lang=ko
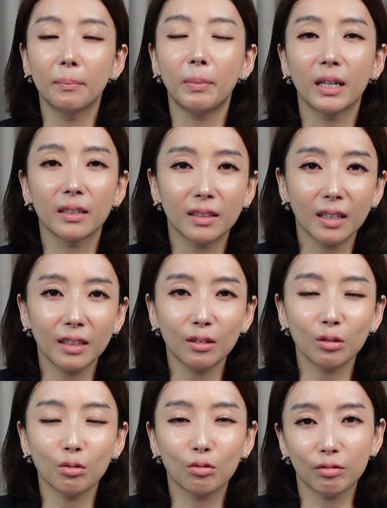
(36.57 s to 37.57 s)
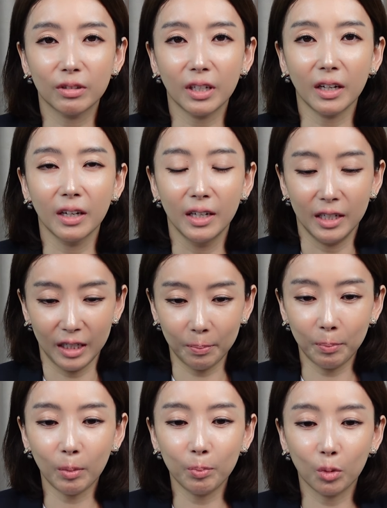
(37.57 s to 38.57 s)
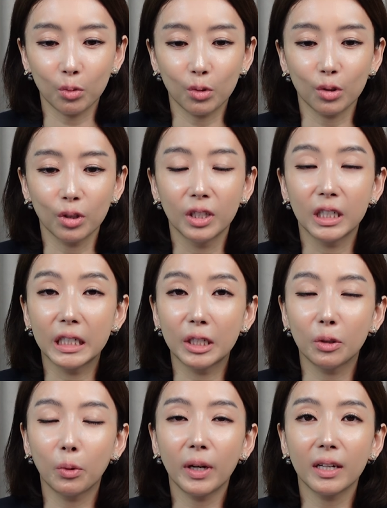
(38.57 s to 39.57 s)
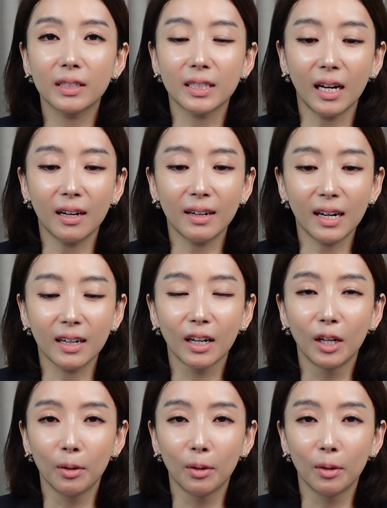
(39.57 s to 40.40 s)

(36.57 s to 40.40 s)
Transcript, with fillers: 방탄 국회, 입법 독주, 의회 장악,